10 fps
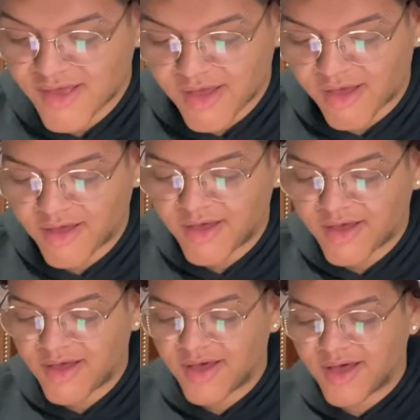
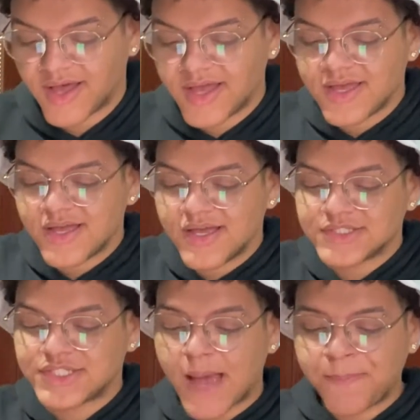Uh,
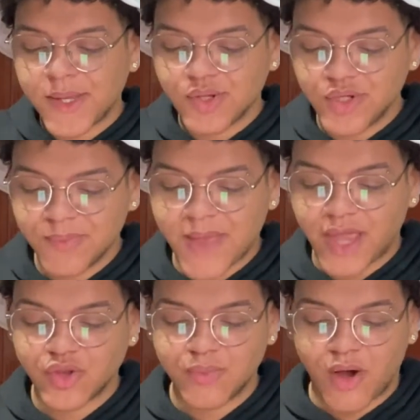já peidou no
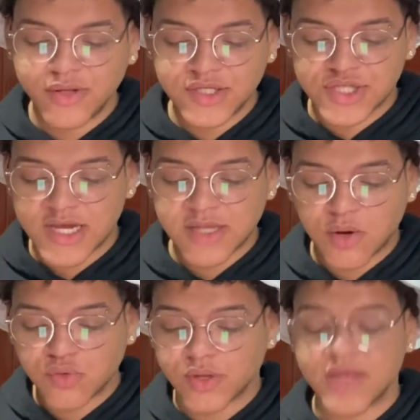meio do monte de gente que
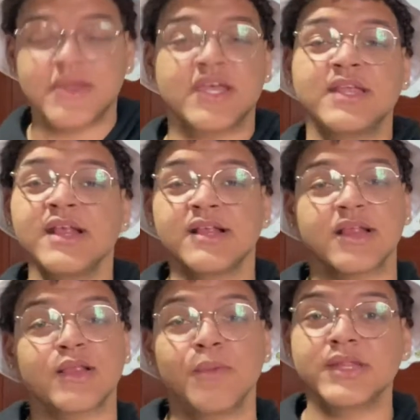acusou alguém, mas que, que é isso?
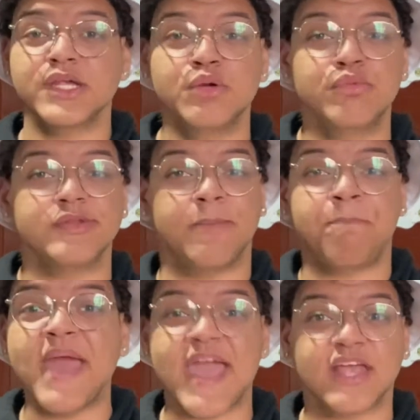Vocês estão mandando muito de
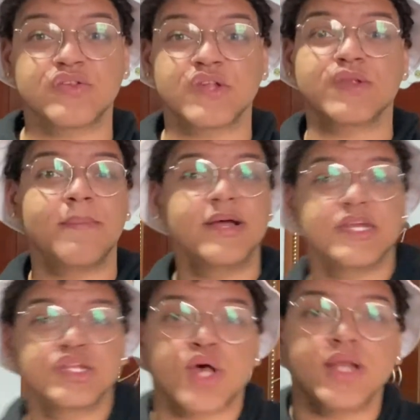peito, vocês estão
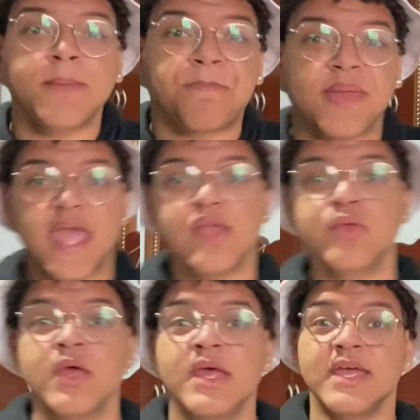mandando só de
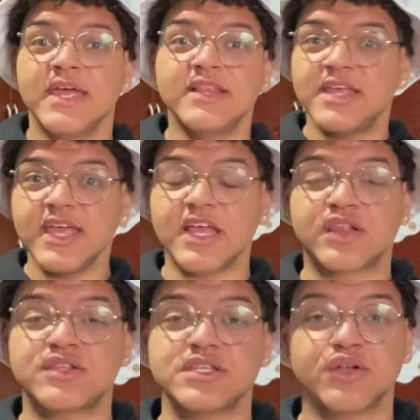peito e
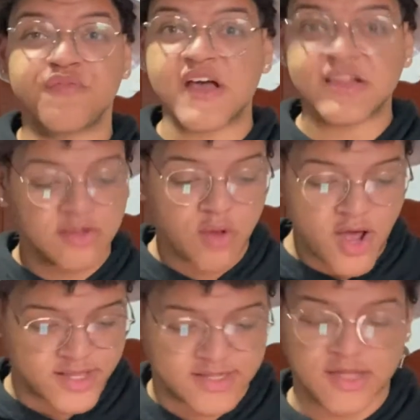diz, gente, eu não faço as
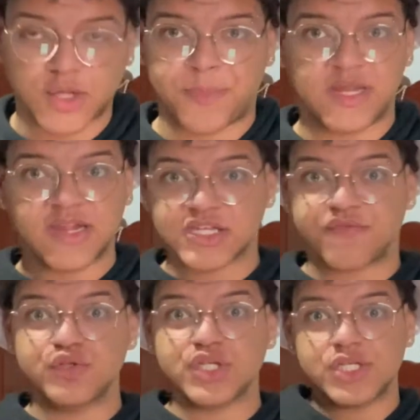coisas. Eu sou princesa, já
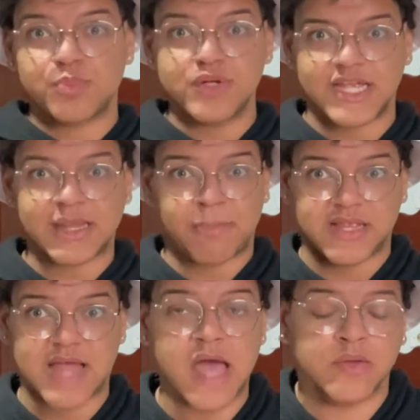viu gente bonita
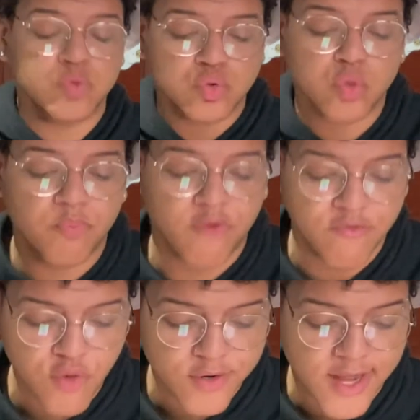peidar? Por
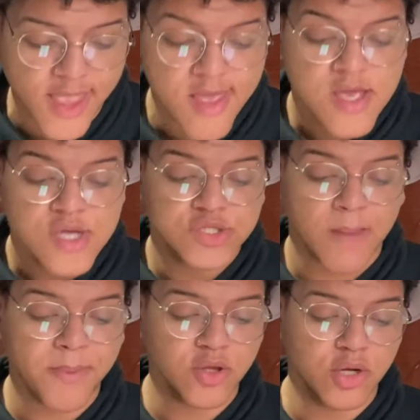favor, né?
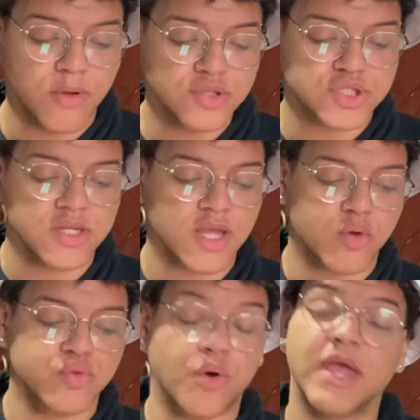Já peidou no monte de gente e
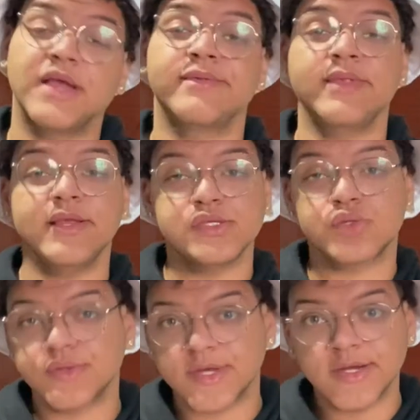acusou alguém? Sim,
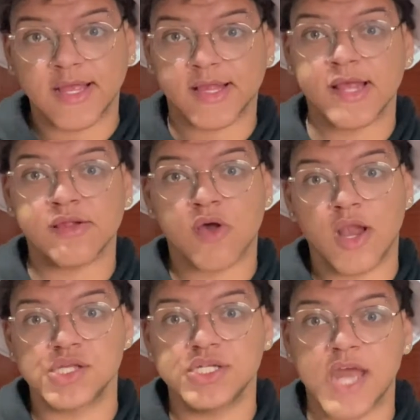gente, com certeza. Na
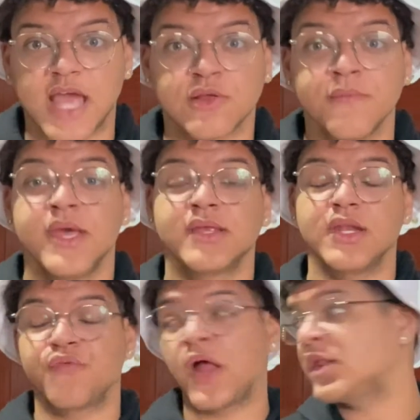escola, direto.
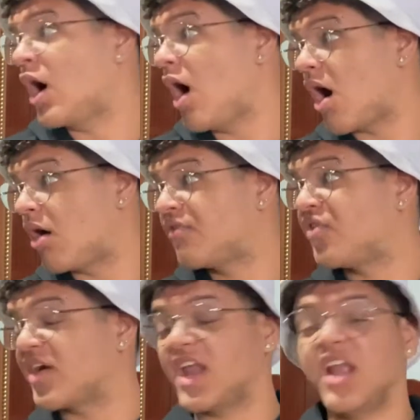Entendeu? Fala assim, ó,
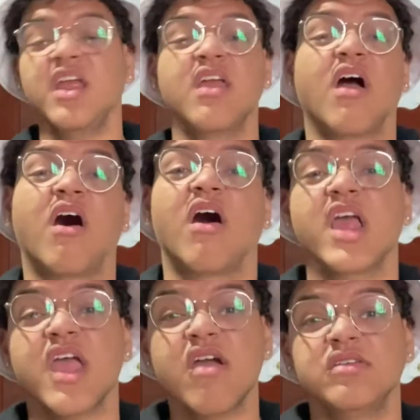foi ele ali, ó.
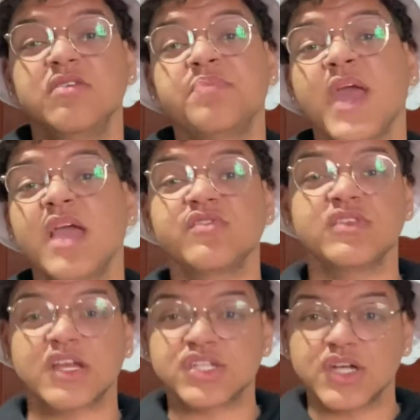Eu não peido,
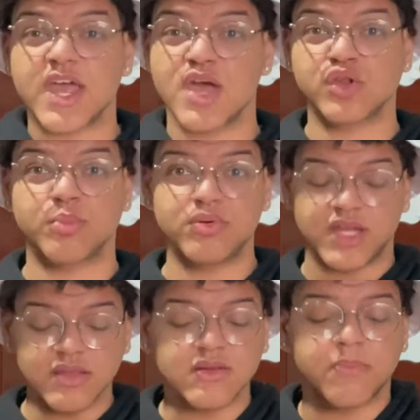gente tá achando. Eu sou
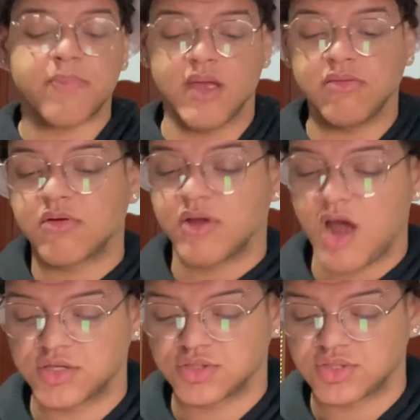bonita, não peido,
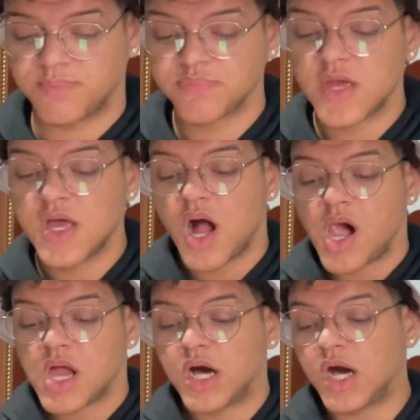coragem.
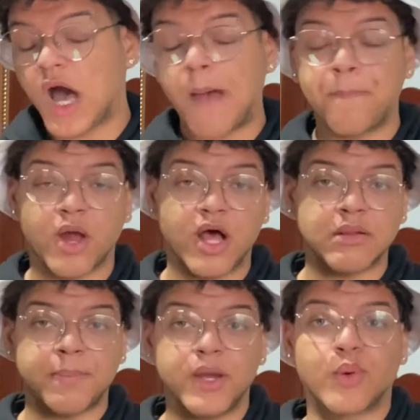a
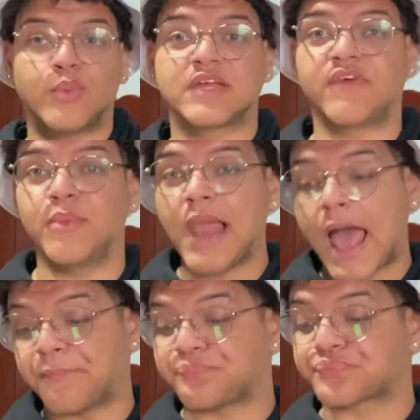próxima pergunta, vamos lá.